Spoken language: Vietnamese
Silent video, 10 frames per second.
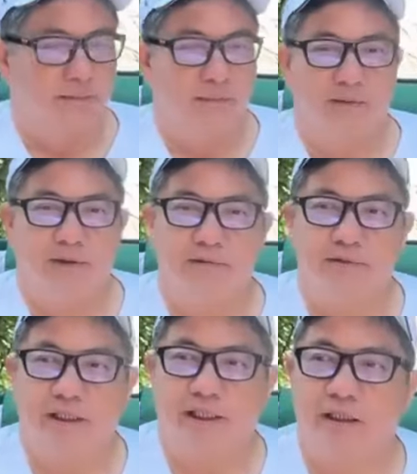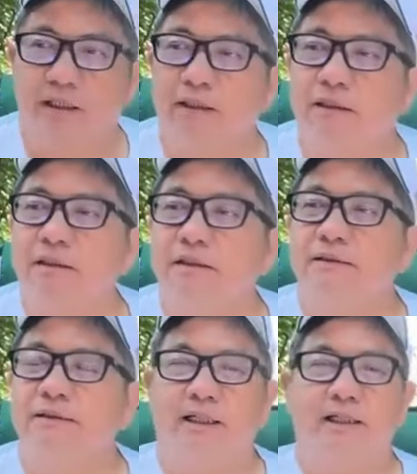Bao nhiêu chuyện
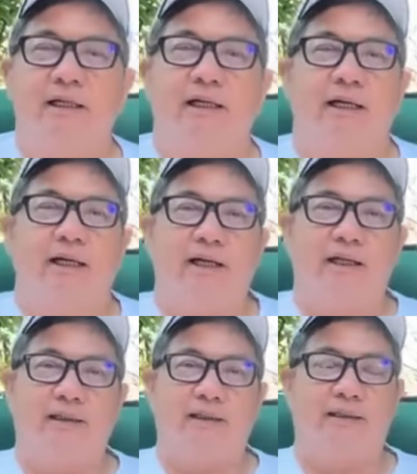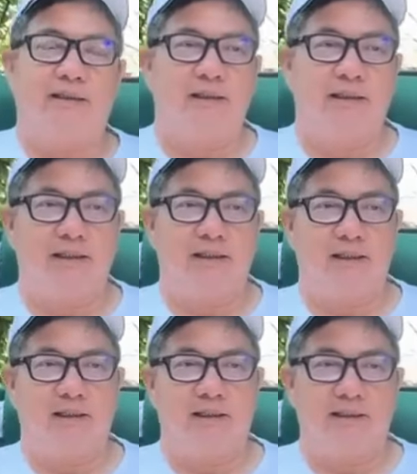xảy ra
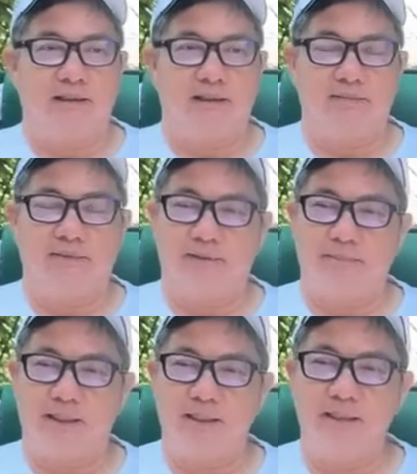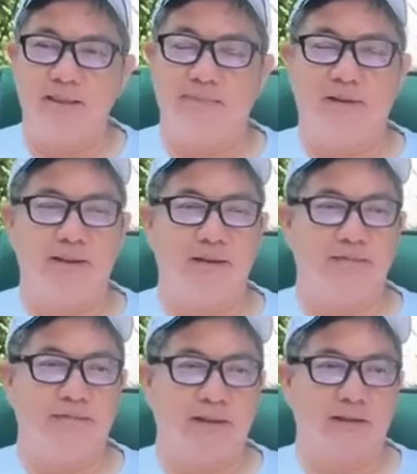à, ở bên Mỹ và bên nước
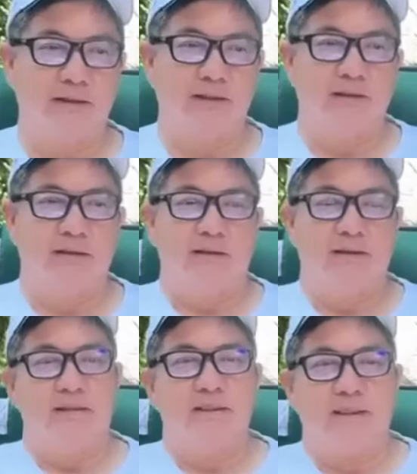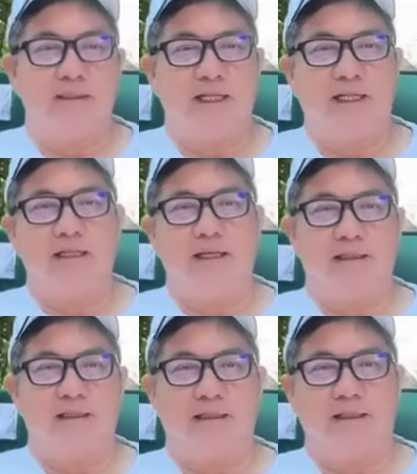Việt, giữa chánh và
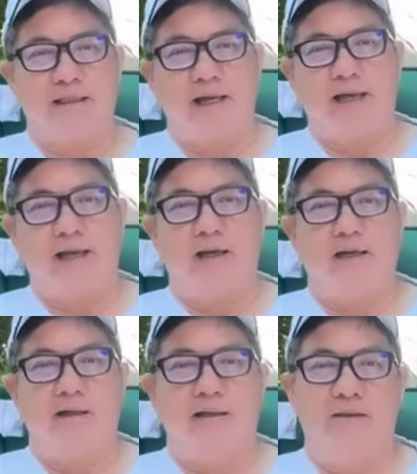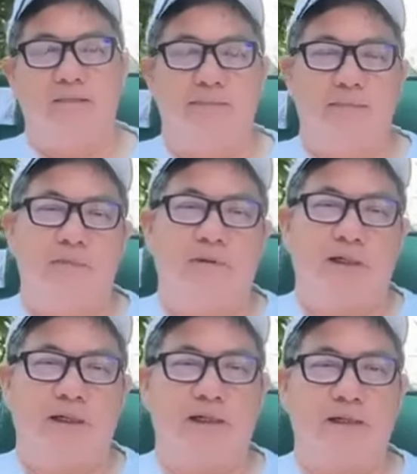tà, và tà
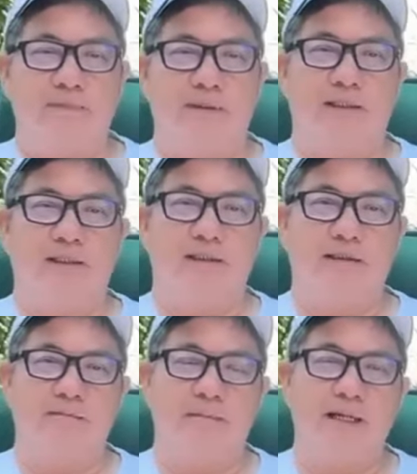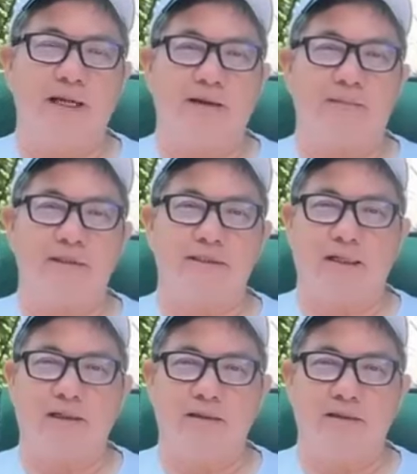hai bên, bên đen bên
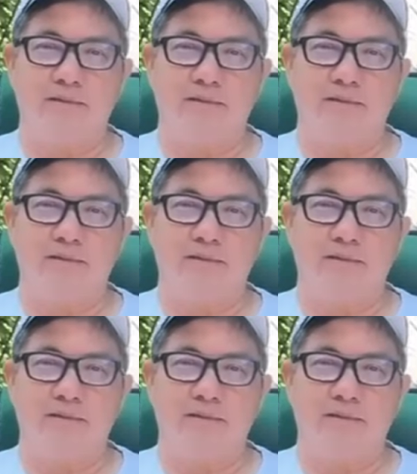trắng,